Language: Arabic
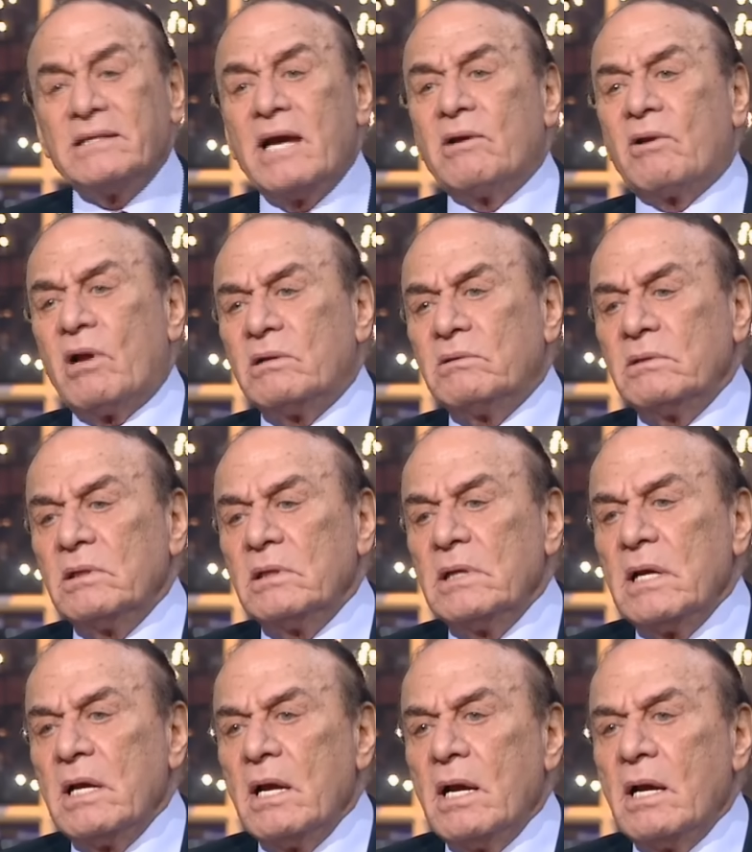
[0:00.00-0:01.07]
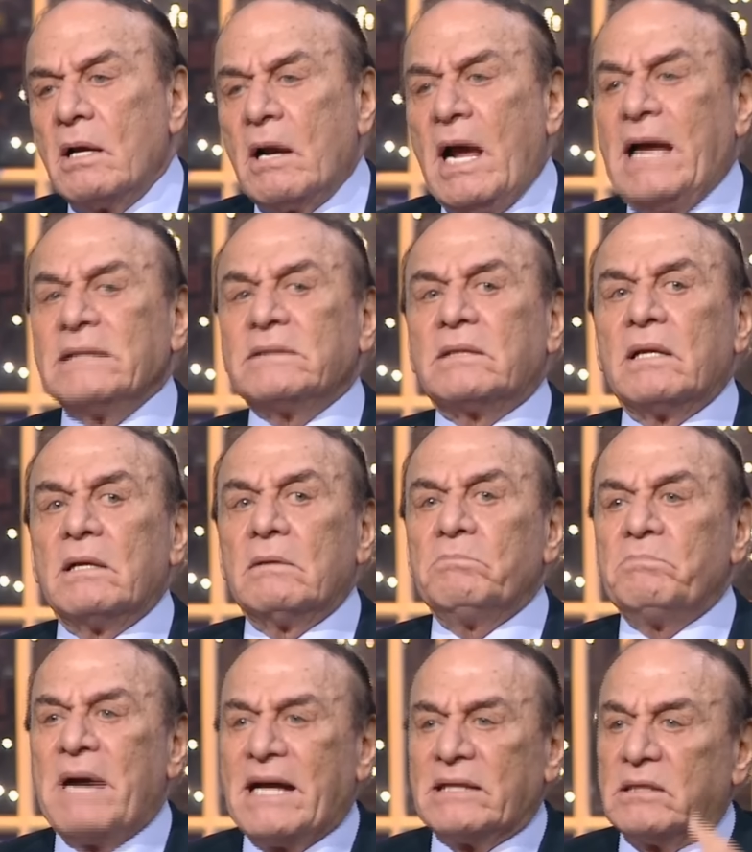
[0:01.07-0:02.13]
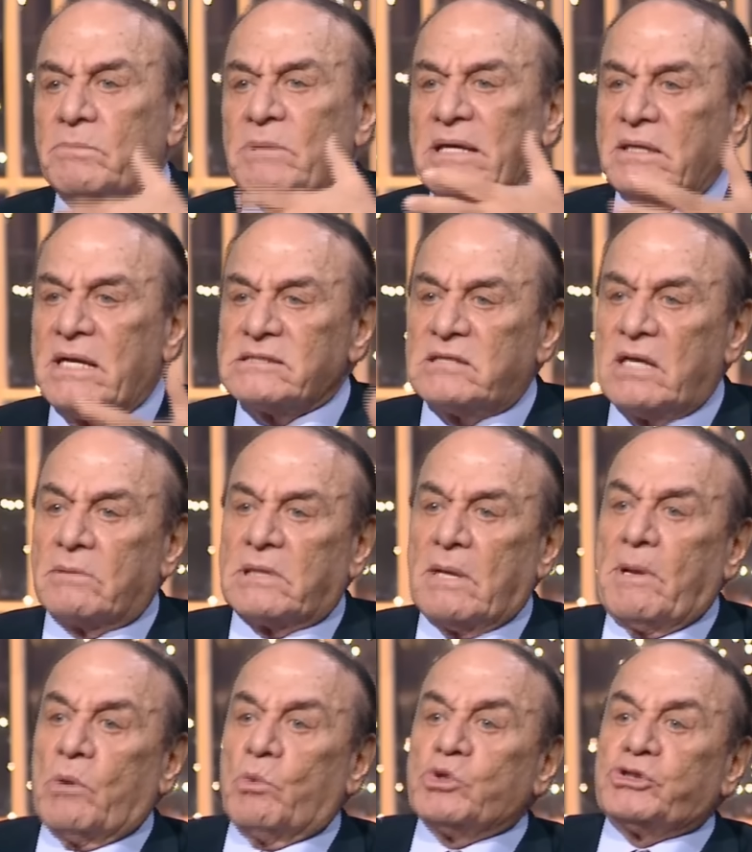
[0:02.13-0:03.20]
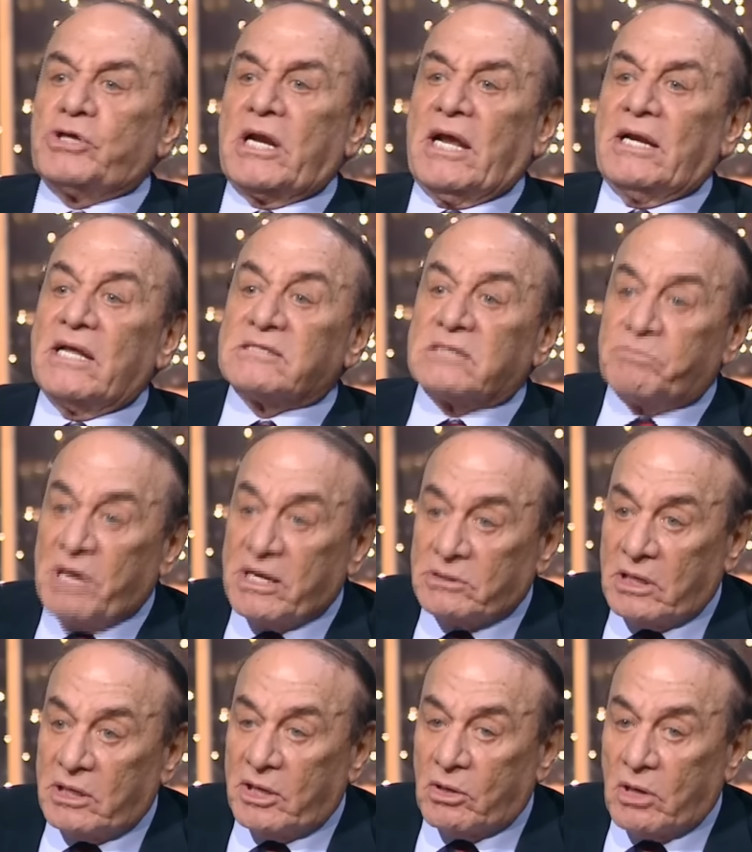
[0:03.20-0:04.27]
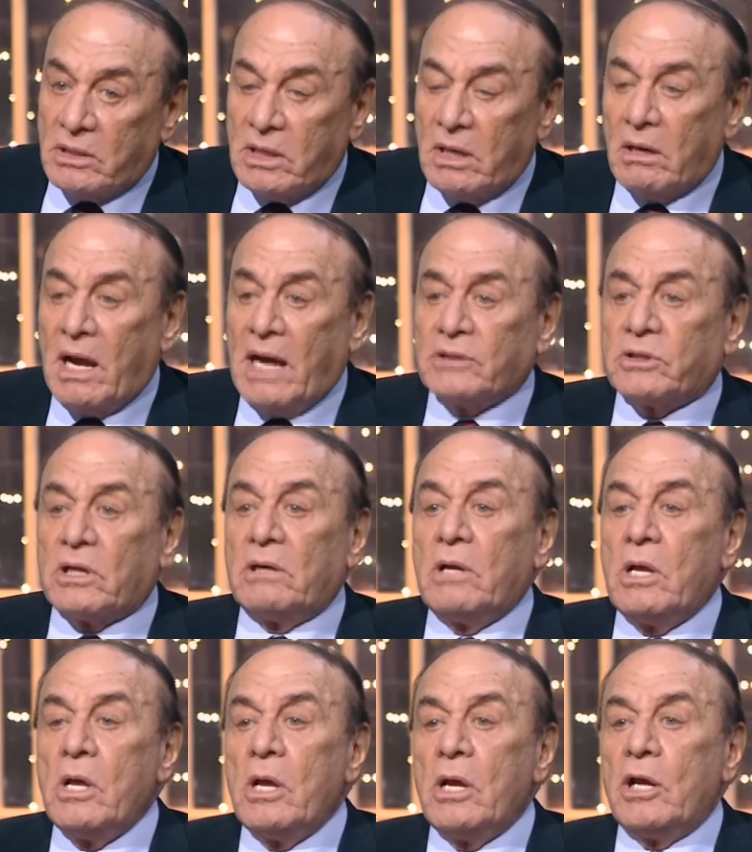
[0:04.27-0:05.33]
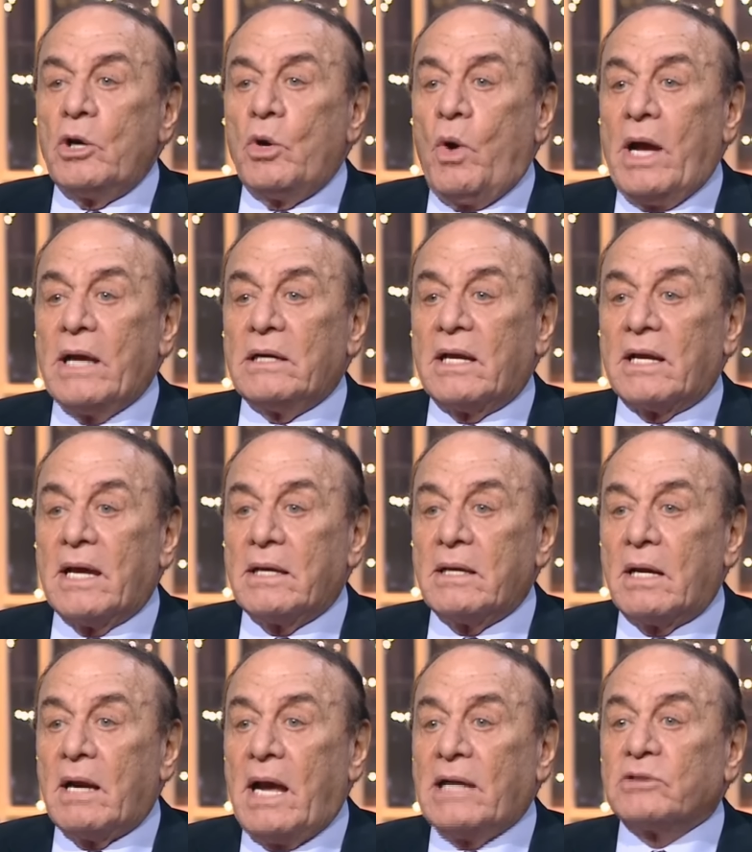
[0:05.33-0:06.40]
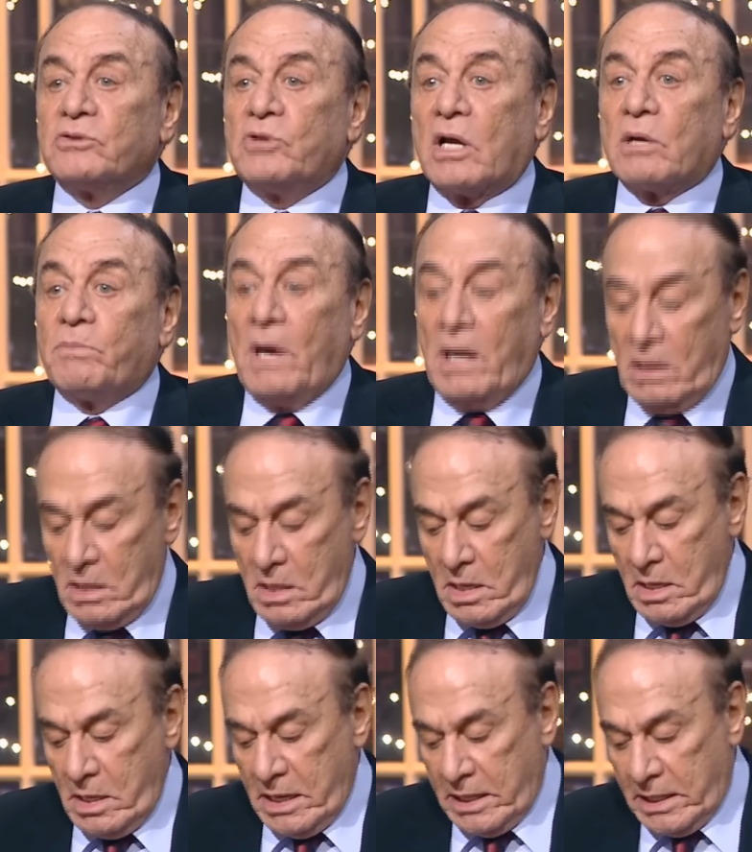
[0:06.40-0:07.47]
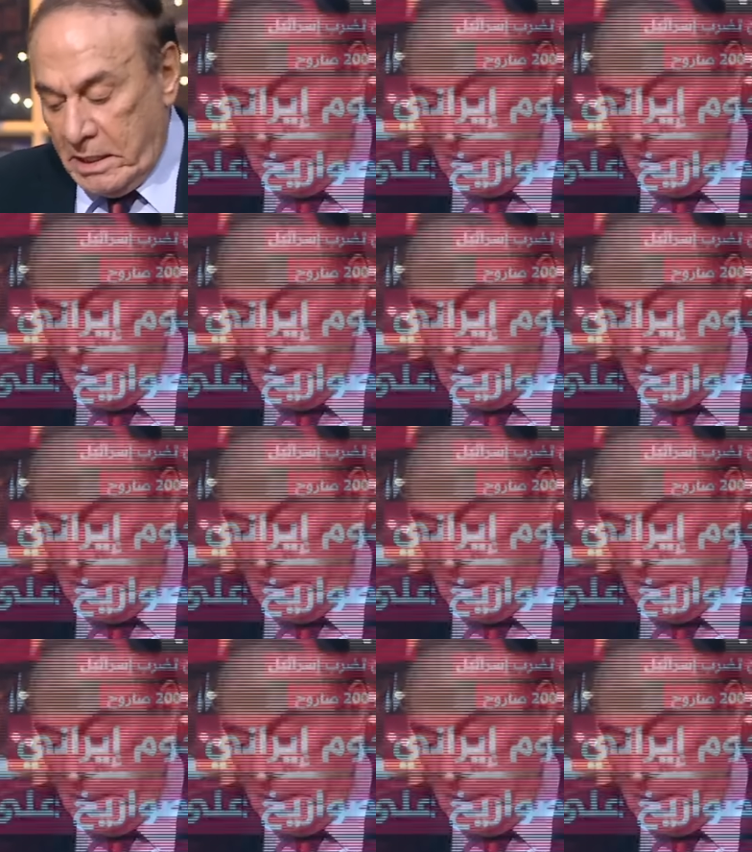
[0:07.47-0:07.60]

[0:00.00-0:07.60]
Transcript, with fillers: عشان كده ايران راحت بعد ما الناس ده طبعا والشارع لازم يهدى الايراني راحت اللوحه اللي جايه راحت ضربه